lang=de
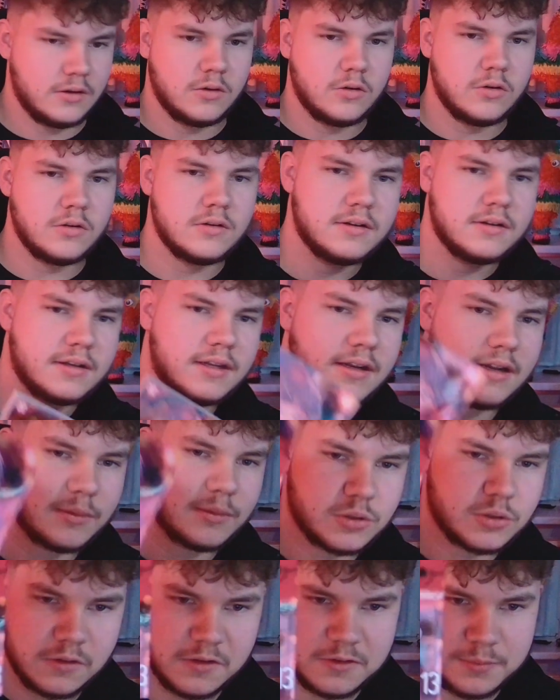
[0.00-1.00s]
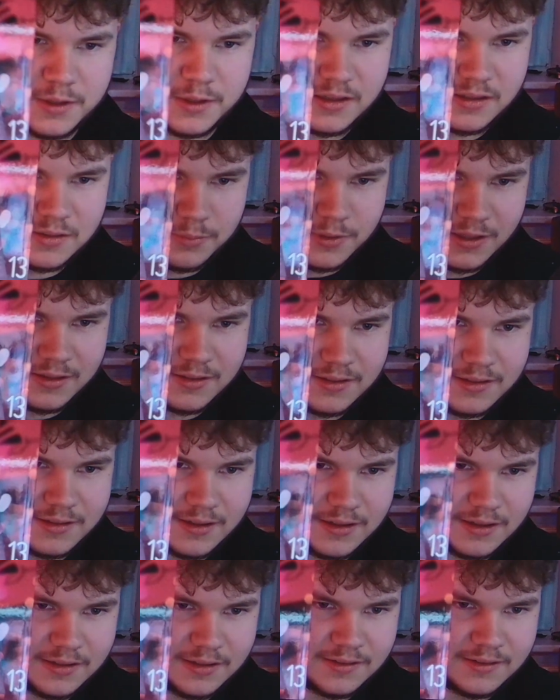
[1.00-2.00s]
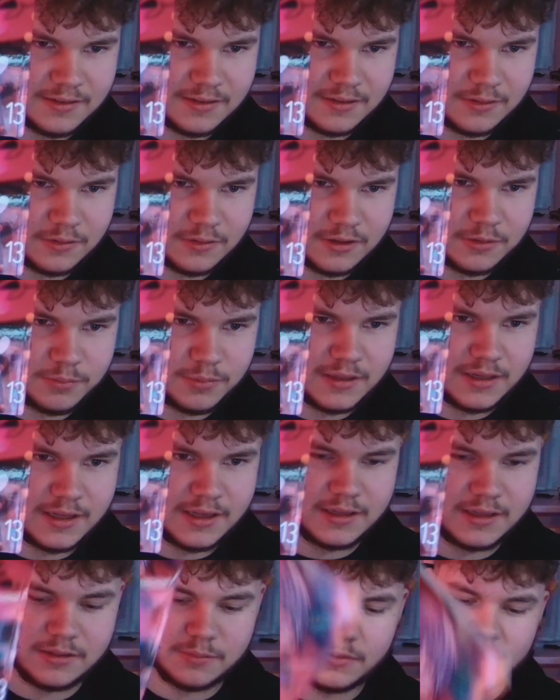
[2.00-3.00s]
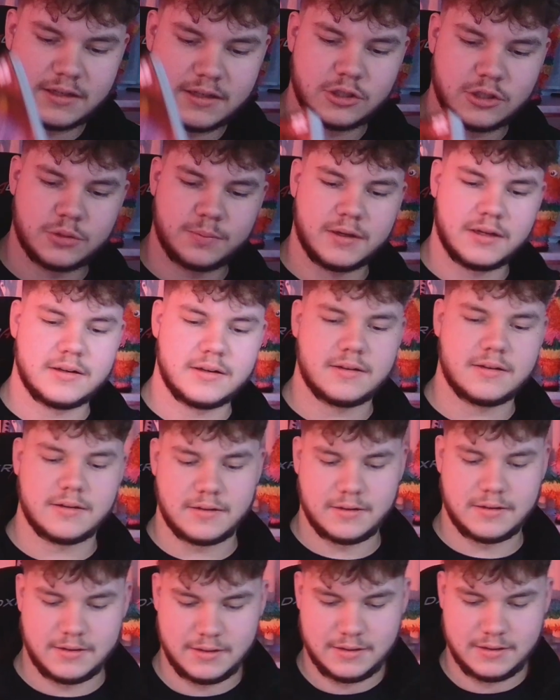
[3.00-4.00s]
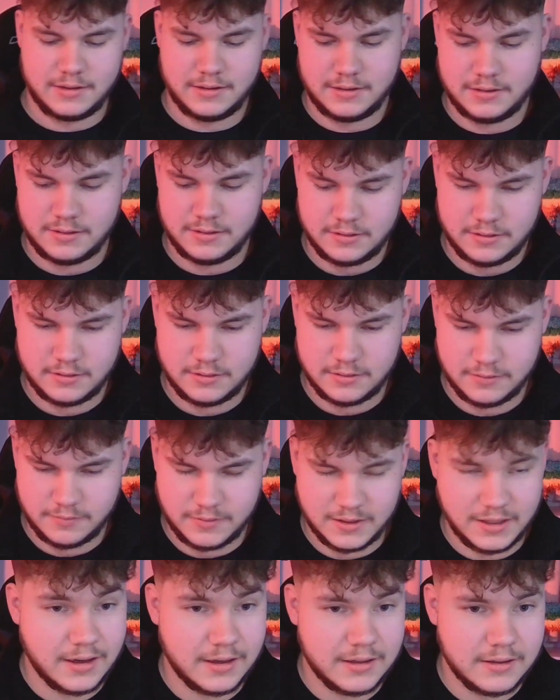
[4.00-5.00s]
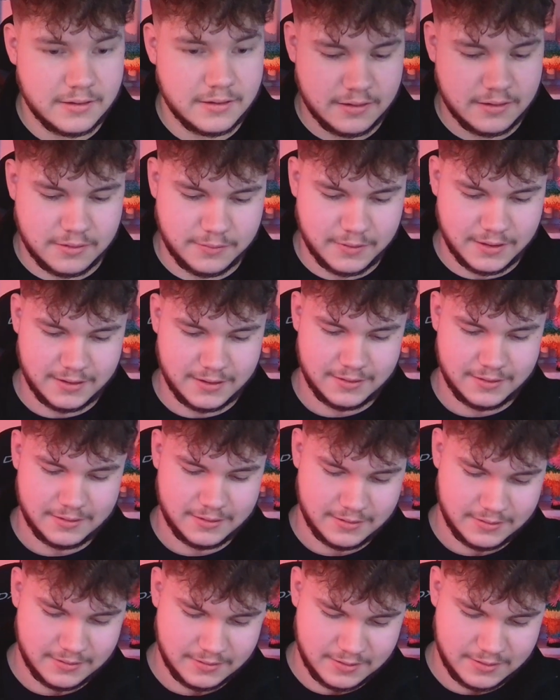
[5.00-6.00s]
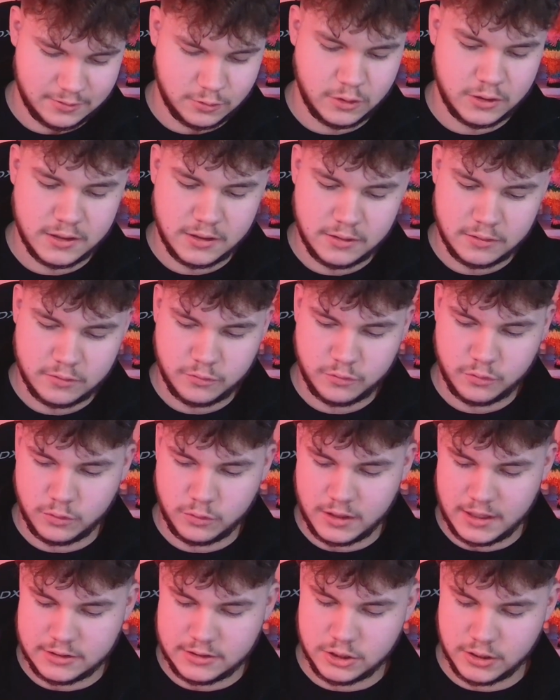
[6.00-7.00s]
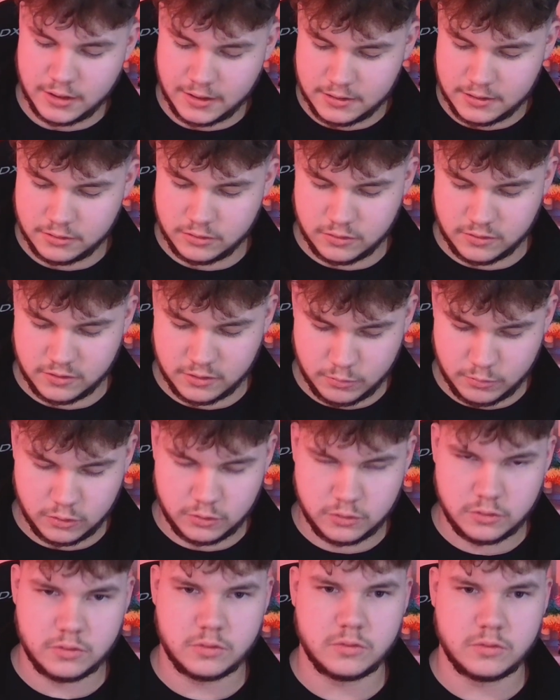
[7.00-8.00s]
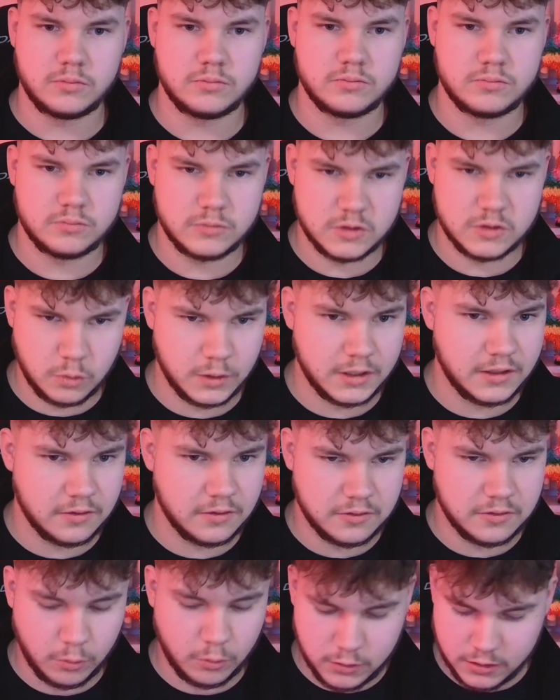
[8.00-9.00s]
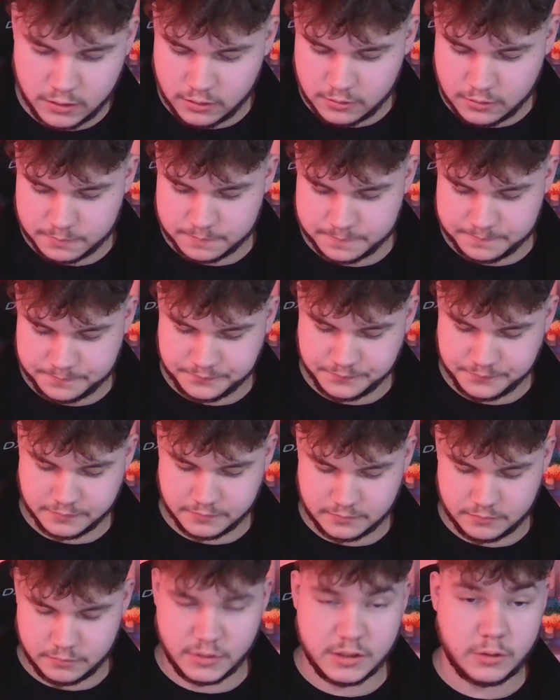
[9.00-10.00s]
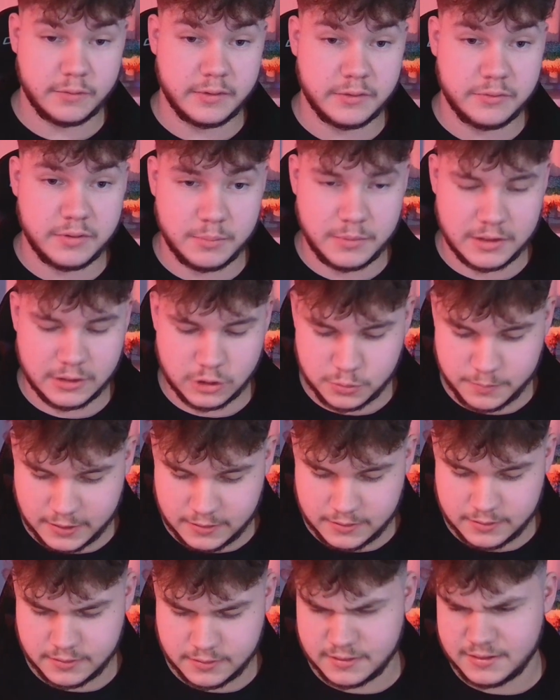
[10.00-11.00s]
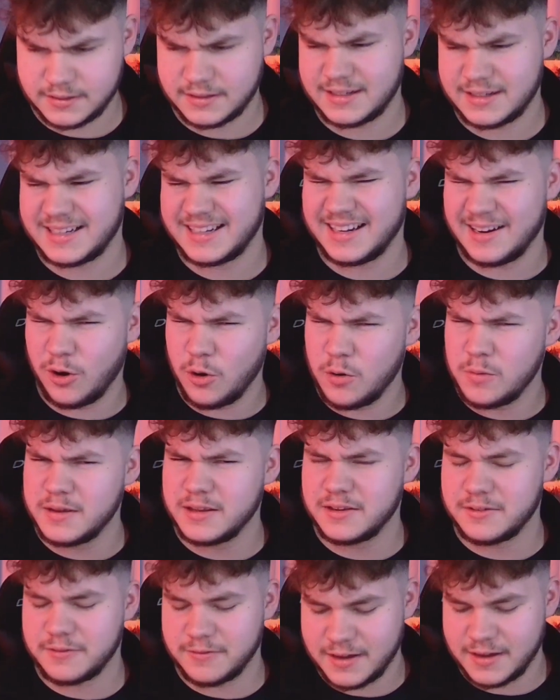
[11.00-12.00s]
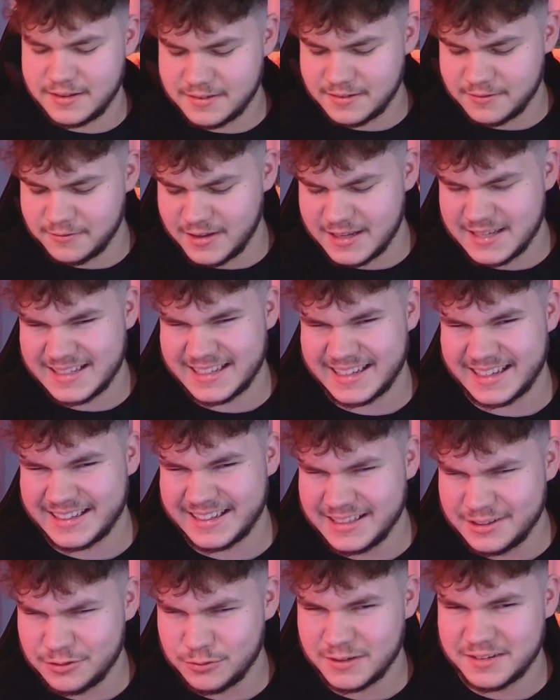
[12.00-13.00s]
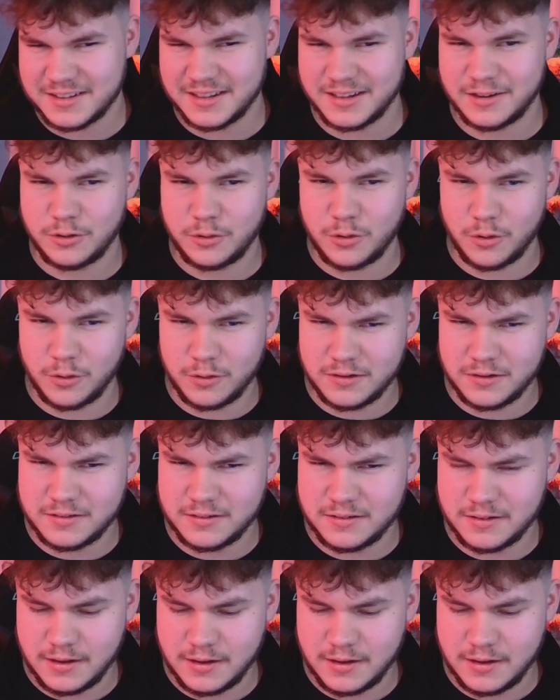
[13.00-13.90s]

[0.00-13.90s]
Und den Abschlussband, Band 13. Und ich bin echt mal gespannt, wie die Reihe ist, weil äh, sie soll ja für eine Edgy-Reihe eine ziemlich solide Story haben. Bin ich auf jeden Fall mal gespannt. Ich glaube, ich weiß, in welche Richtung es gehen könnte.